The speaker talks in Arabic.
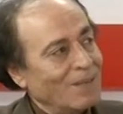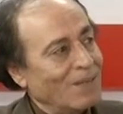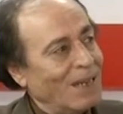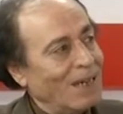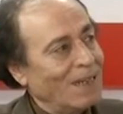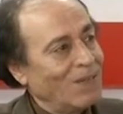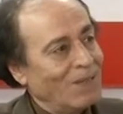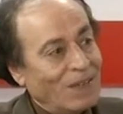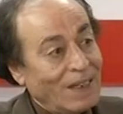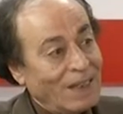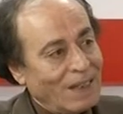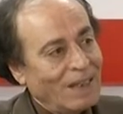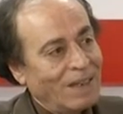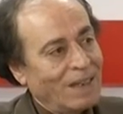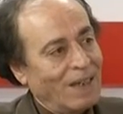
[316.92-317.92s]
يعني
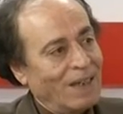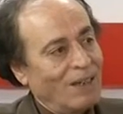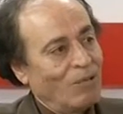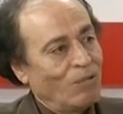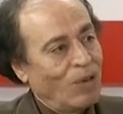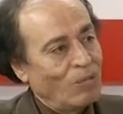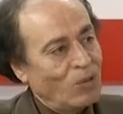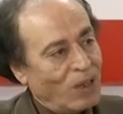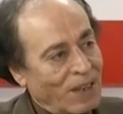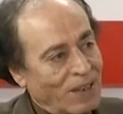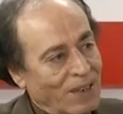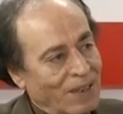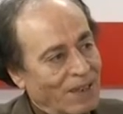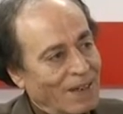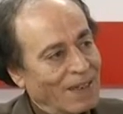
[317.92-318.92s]
فعليه
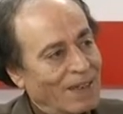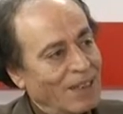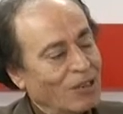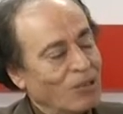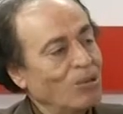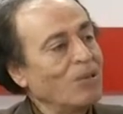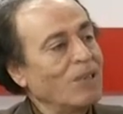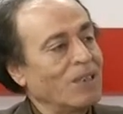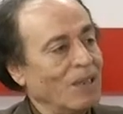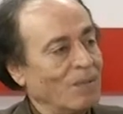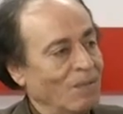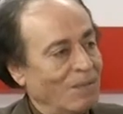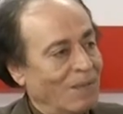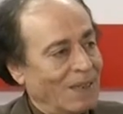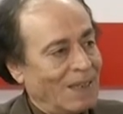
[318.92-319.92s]
ومؤثره
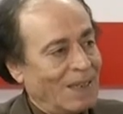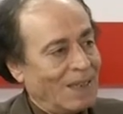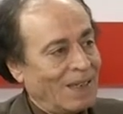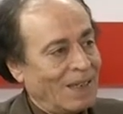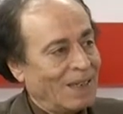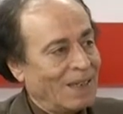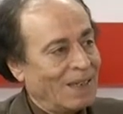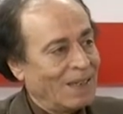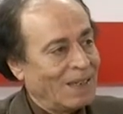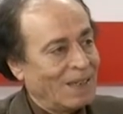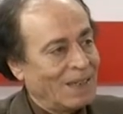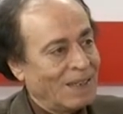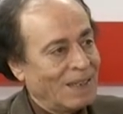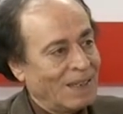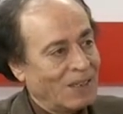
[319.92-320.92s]
تلزم آه، آه،
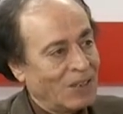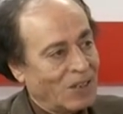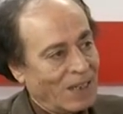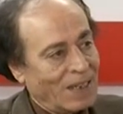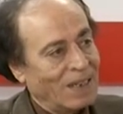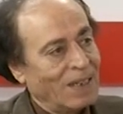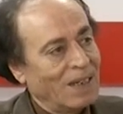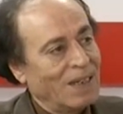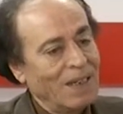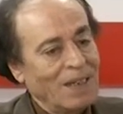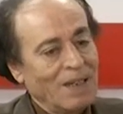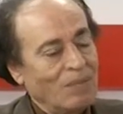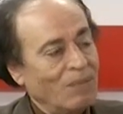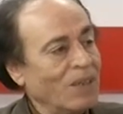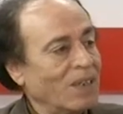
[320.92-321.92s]
آه، إسرائيل
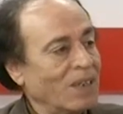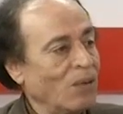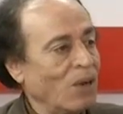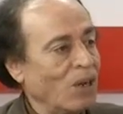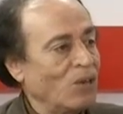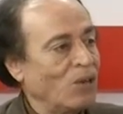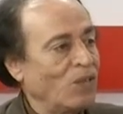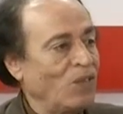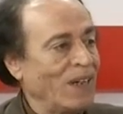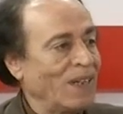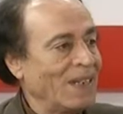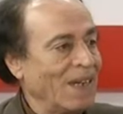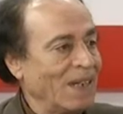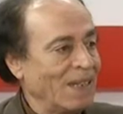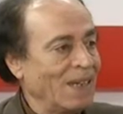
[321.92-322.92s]
بالتوقف
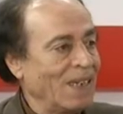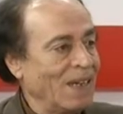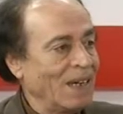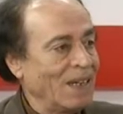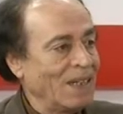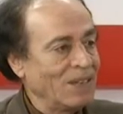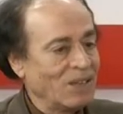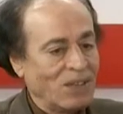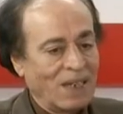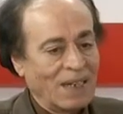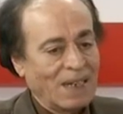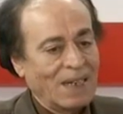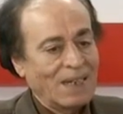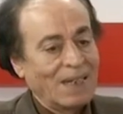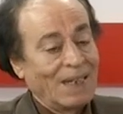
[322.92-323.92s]
عن هذه
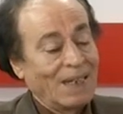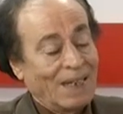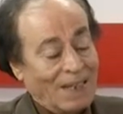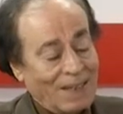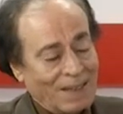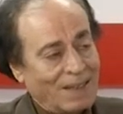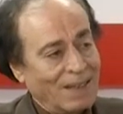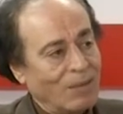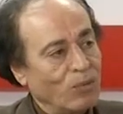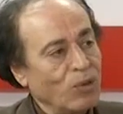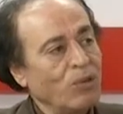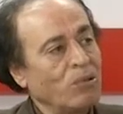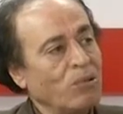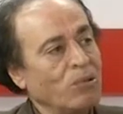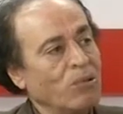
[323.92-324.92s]
الانتهاكات حتى
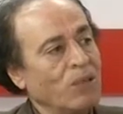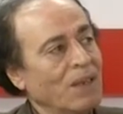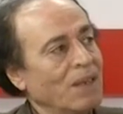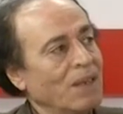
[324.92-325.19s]
منذ